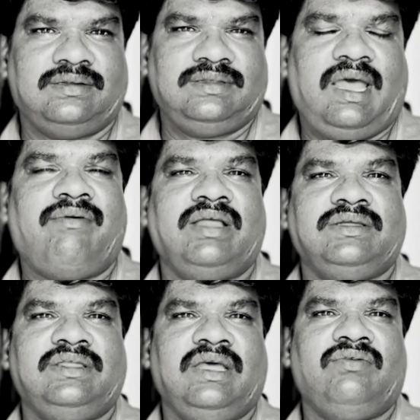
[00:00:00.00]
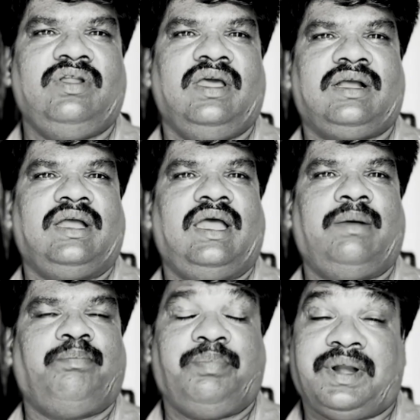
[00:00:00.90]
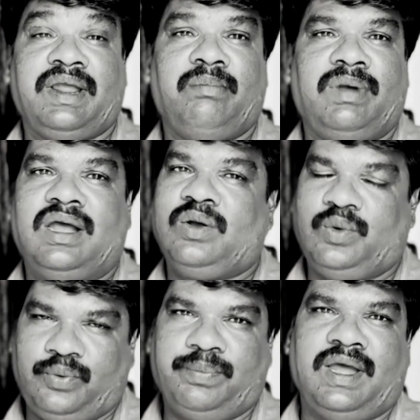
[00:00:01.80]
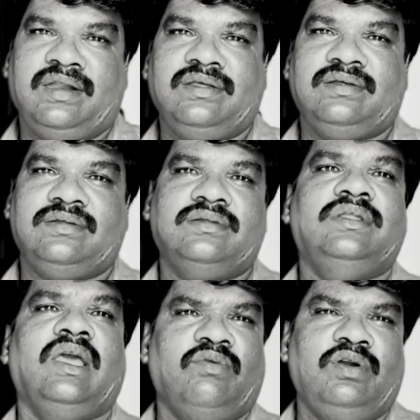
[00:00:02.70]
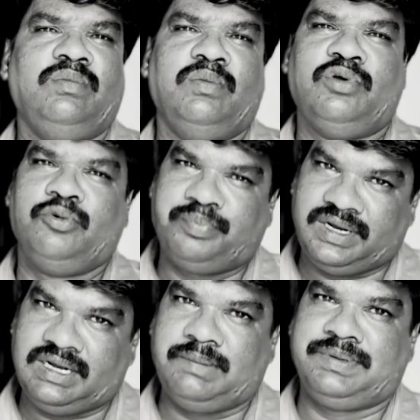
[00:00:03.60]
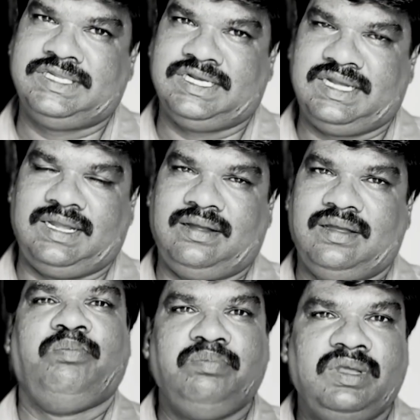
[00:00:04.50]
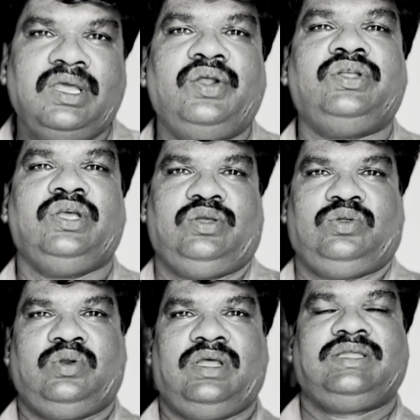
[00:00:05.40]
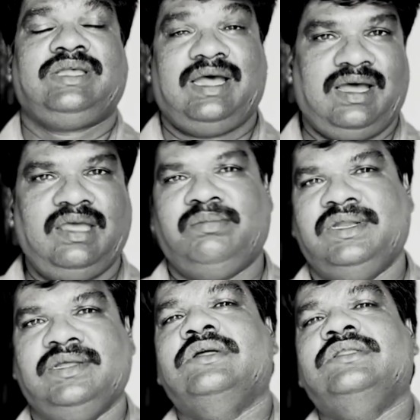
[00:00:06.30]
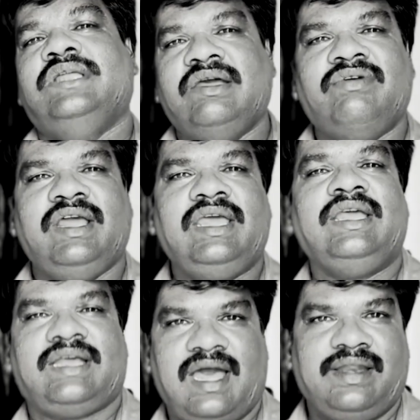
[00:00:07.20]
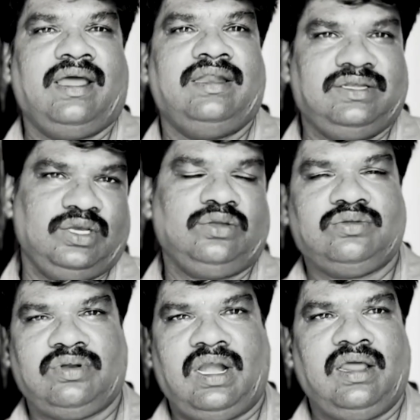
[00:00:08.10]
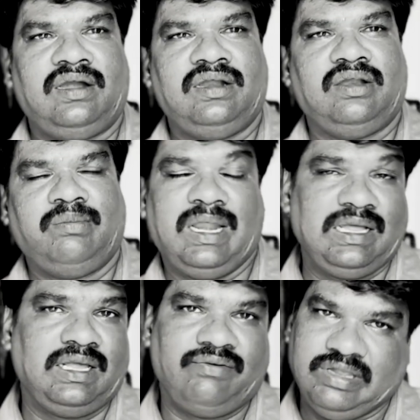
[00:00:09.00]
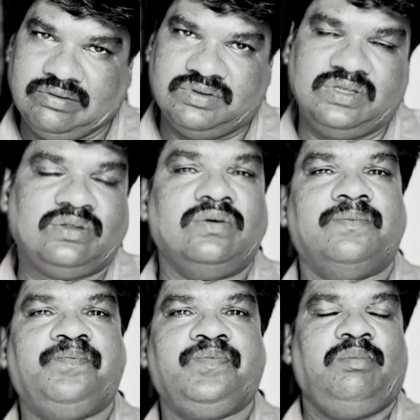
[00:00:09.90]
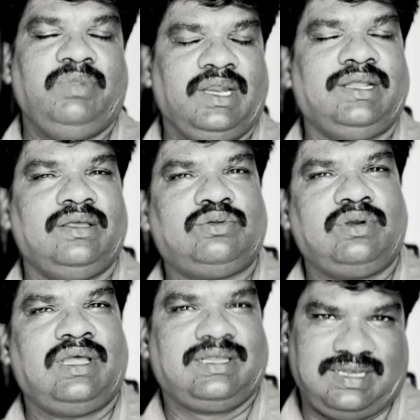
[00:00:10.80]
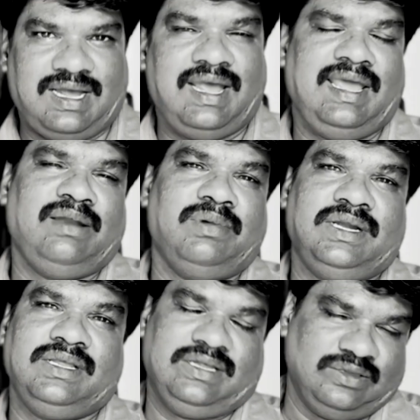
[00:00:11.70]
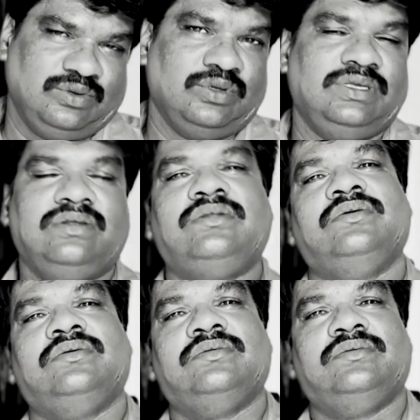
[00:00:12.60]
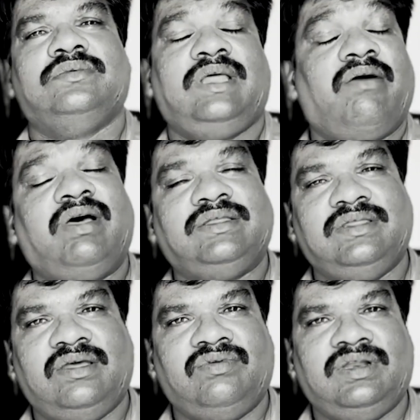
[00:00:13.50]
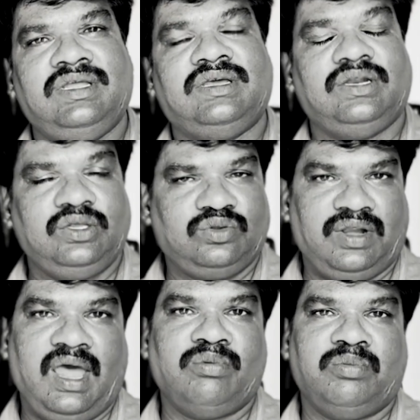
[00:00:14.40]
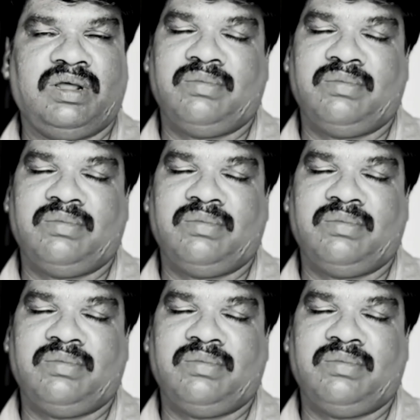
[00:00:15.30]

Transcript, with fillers: దేవాతి దేవుని యొక్క ప్రేమ కృపాని దేవుడు మిమ్మల్ని ప్రేరేపించగా మీరు చేస్తున్న సహాయమని దేవుడే ఈ కార్యాన్ని చేస్తున్నాడని నేను బలంగా విశ్వసిస్తూ మీరు చేస్తున్న సహాయాన్ని బట్టి సంతోషిస్తూ దేవాతి దేవుణ్ణి క్రీస్తు నామమున